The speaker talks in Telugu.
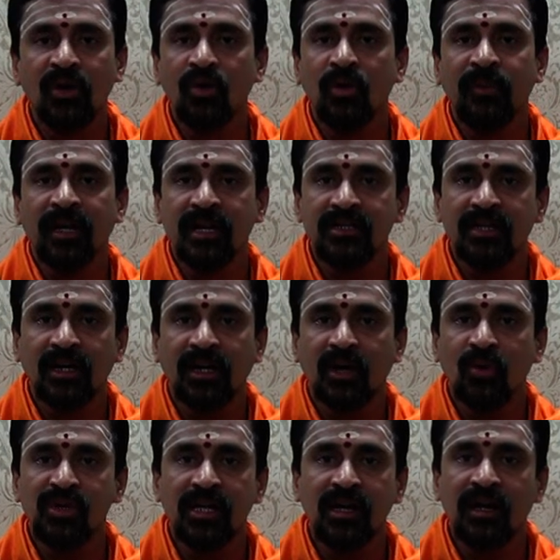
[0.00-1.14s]
వేణుగోపాలాచార్య
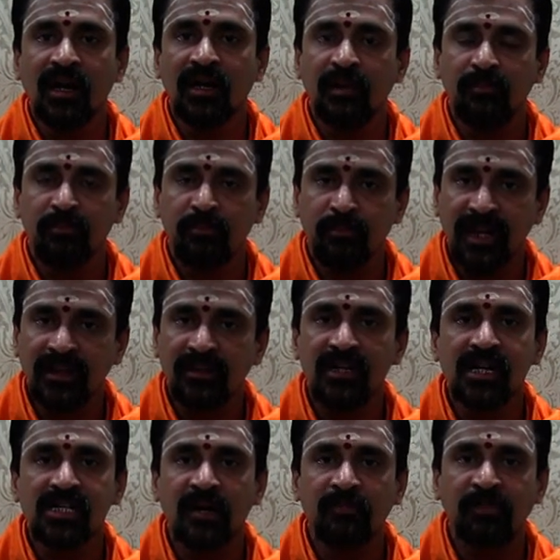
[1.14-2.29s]
కౌశిక గారి
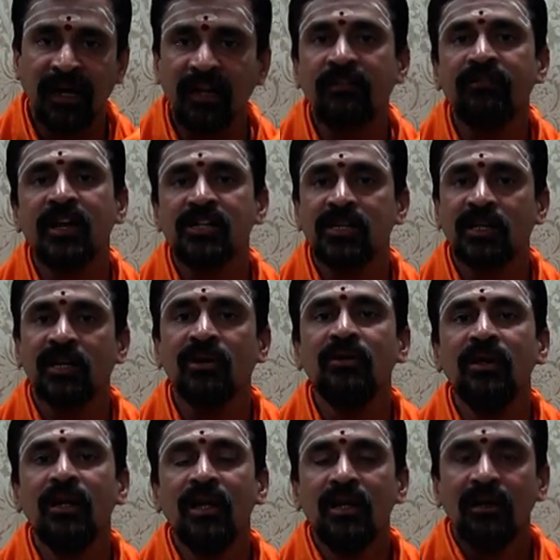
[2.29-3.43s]
ప్రత్యక్ష పర్యవేక్షణలో
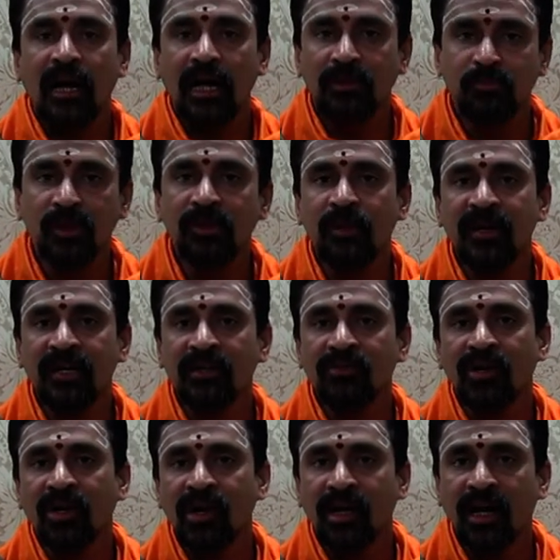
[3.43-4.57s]

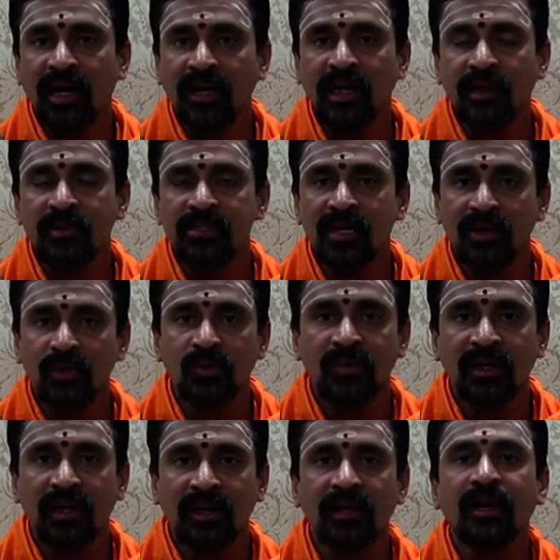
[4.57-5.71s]
అద్భుతమైనటువంటి కార్యక్రమం
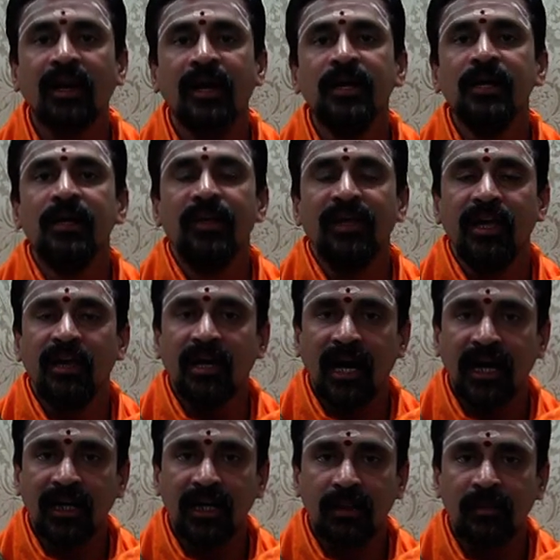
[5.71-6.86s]
జరుగుతుంది కనుక ఈ
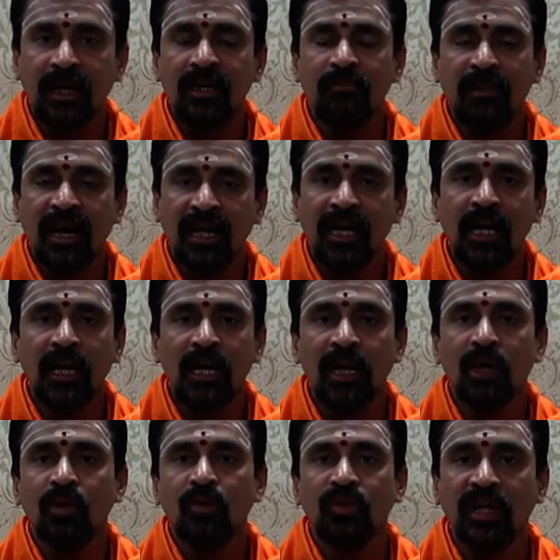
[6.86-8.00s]
కార్యక్రమాన్ని మన
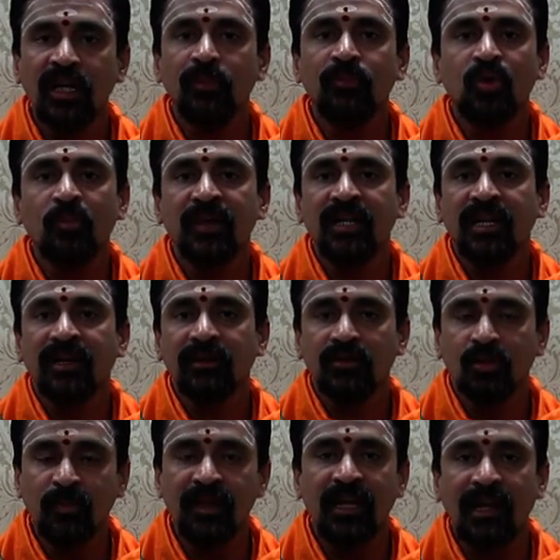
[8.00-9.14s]
ఇళ్లలో ఉదయం తొమ్మిది
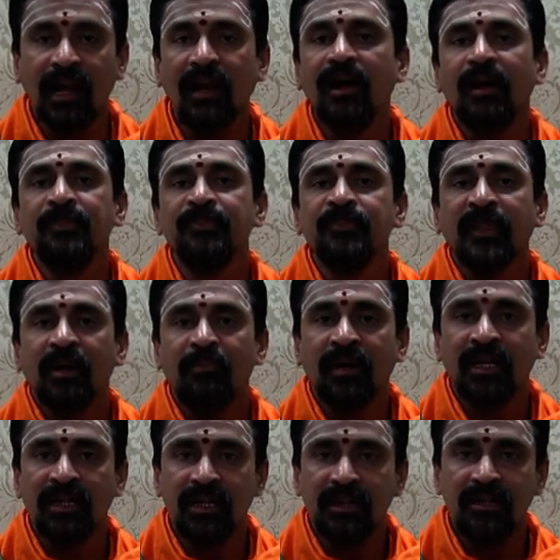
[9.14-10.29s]
తొమ్మిది కల్లా
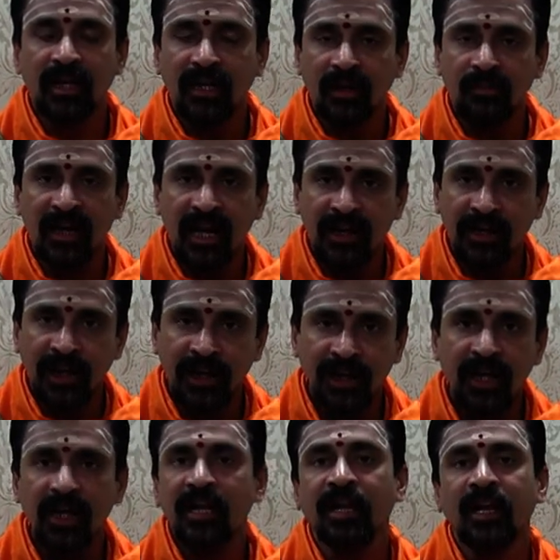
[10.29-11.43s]
మన
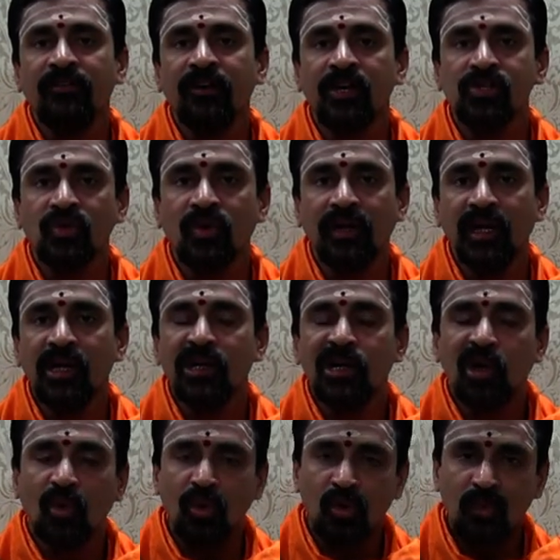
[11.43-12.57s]
నిత్యకర్మలన్నింటినీ నెరవేర్చుకొని
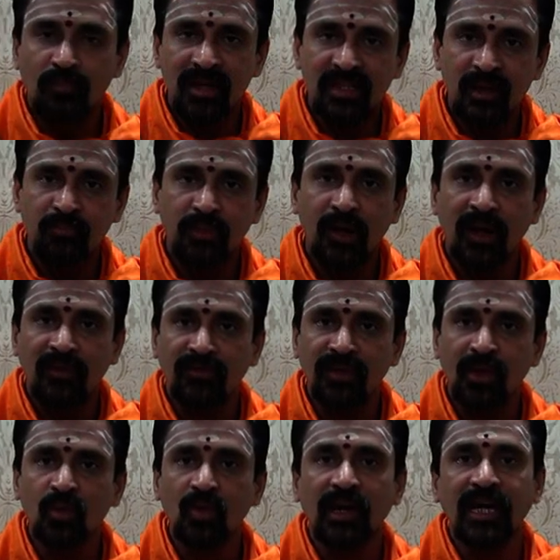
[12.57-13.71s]
కుటుంబ
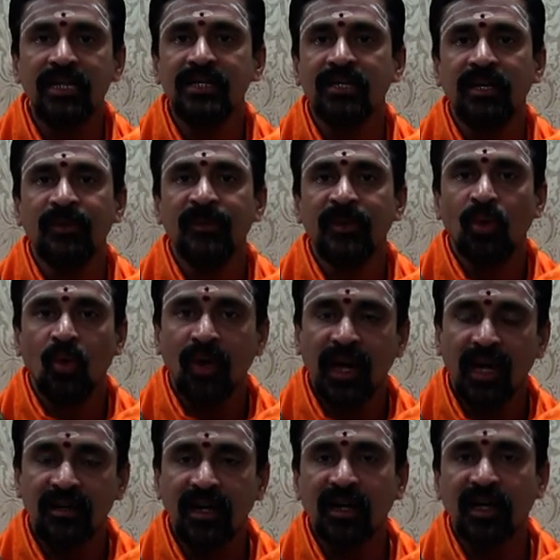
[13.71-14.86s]
సభ్యులందరూ కలిసి
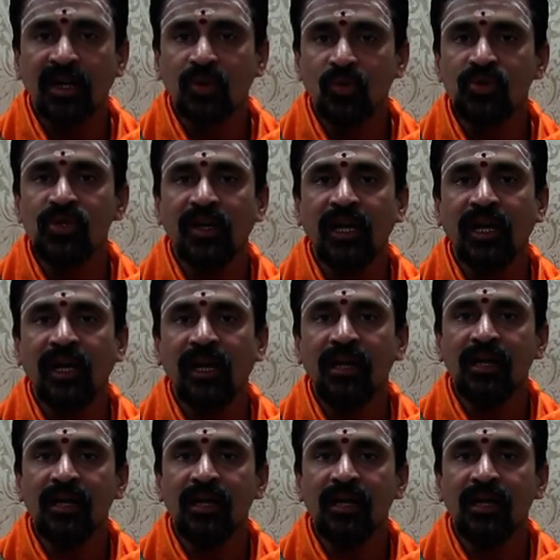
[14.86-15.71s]
ఒకే దగ్గర కూర్చొని